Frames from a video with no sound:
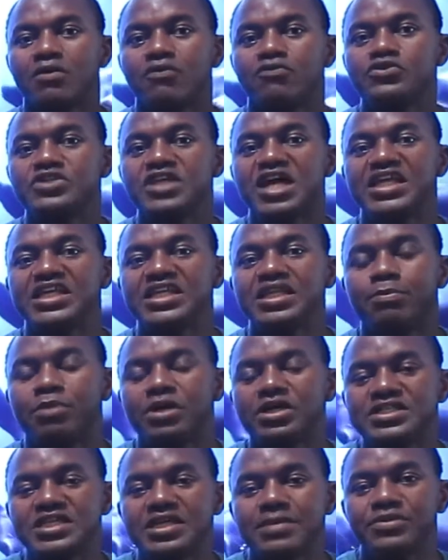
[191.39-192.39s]
vous allez
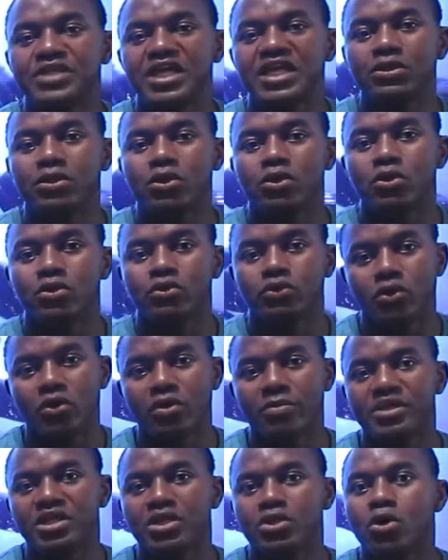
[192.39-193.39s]
dépenser peut-être 2
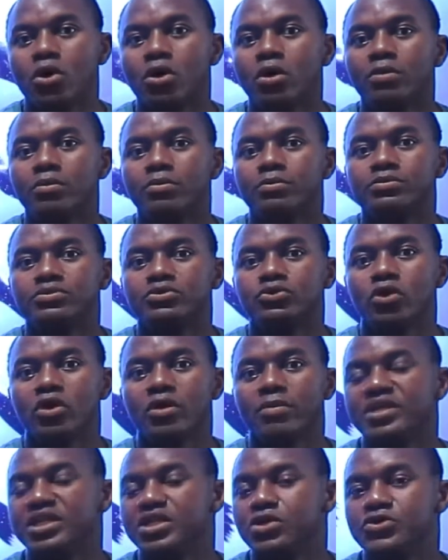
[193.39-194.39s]
millions 2
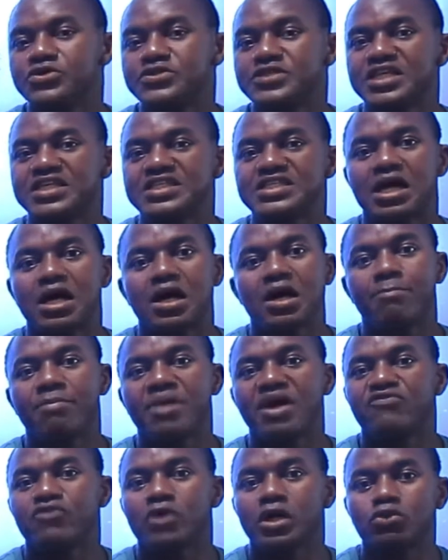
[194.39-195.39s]
millions 500,
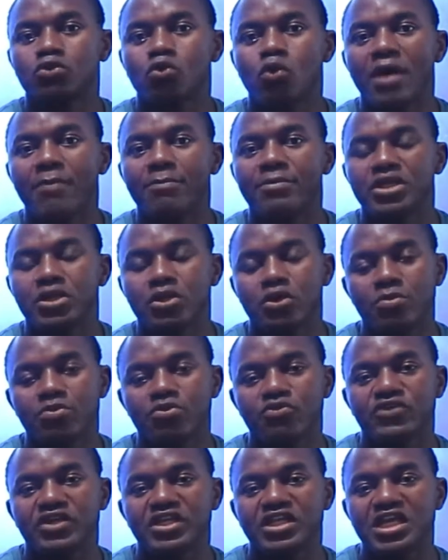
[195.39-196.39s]
parfois 3 millions
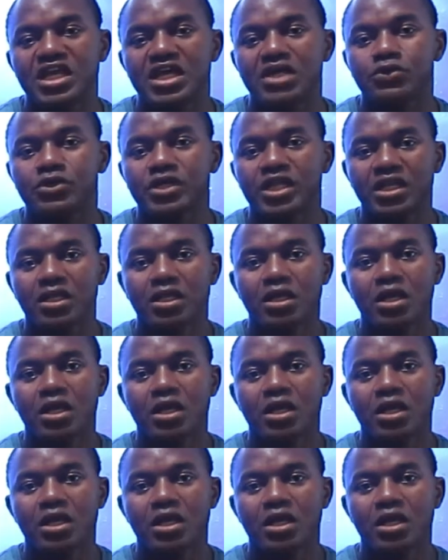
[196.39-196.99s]
pour venir en Ukraine,